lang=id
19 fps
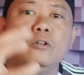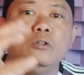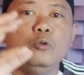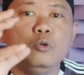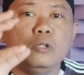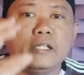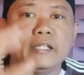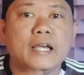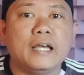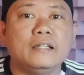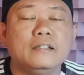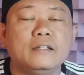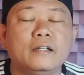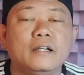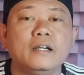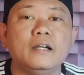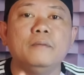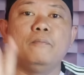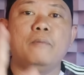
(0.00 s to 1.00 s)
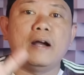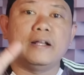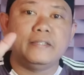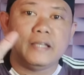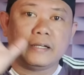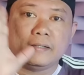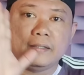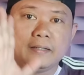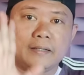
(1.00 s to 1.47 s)
durian ke
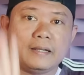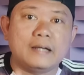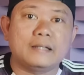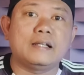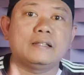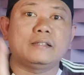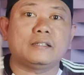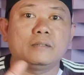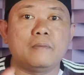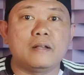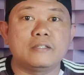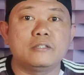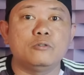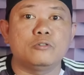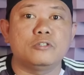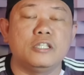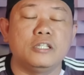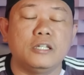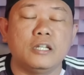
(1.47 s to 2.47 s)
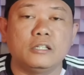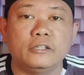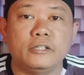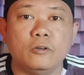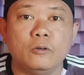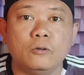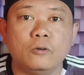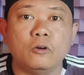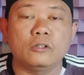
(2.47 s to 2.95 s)
banyak negara termasuk Cina
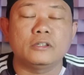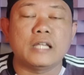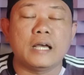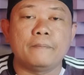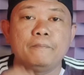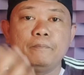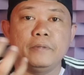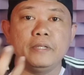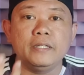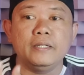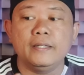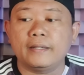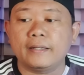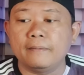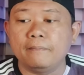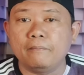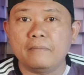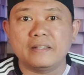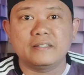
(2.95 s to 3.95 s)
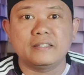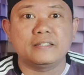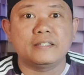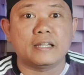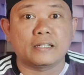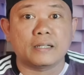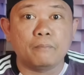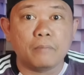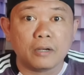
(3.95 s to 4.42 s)
Tiongkok tapi dikemas
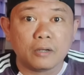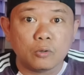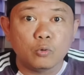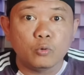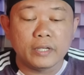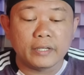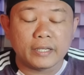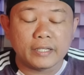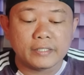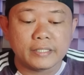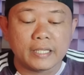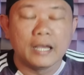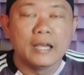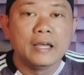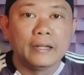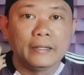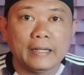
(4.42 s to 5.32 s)
secara beku ya guys ya